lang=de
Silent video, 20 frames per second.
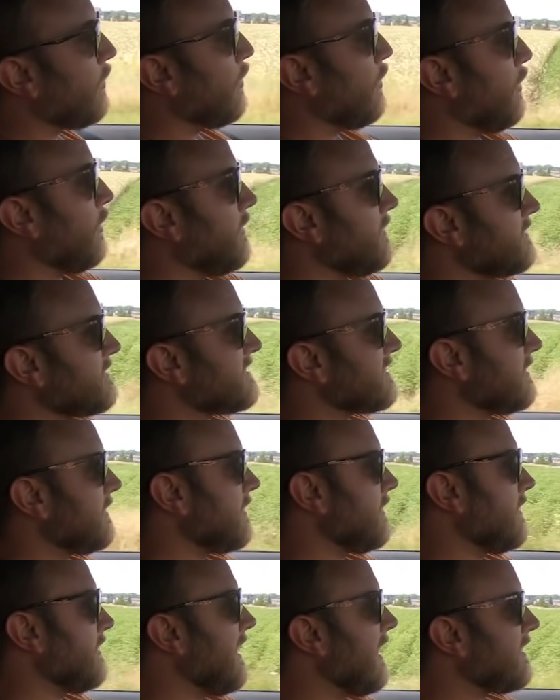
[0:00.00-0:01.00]
Und
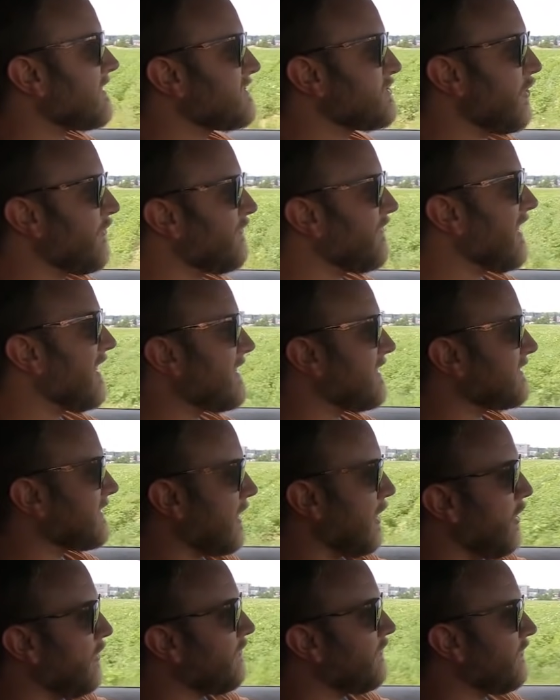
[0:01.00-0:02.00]
äh, ja, Software hat er
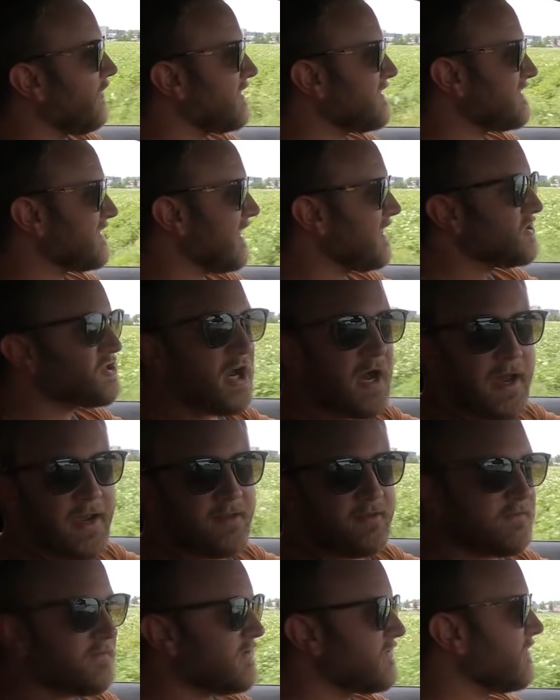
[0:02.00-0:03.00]
drauf, Stage
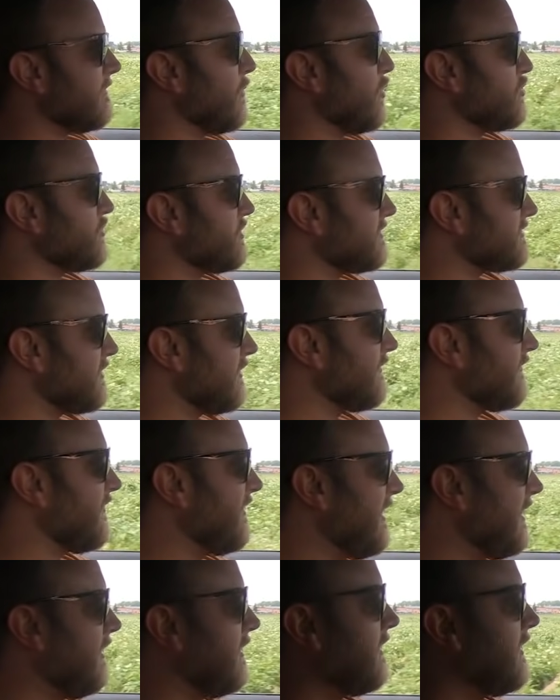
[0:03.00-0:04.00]
1, also
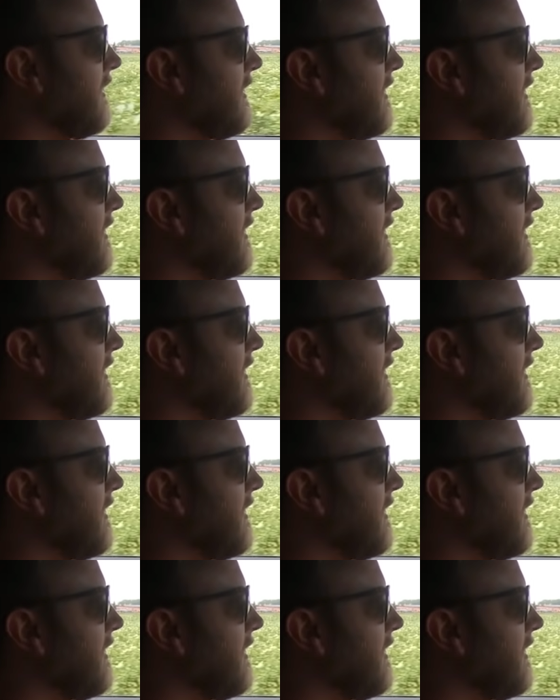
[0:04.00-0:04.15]
Motorsoftware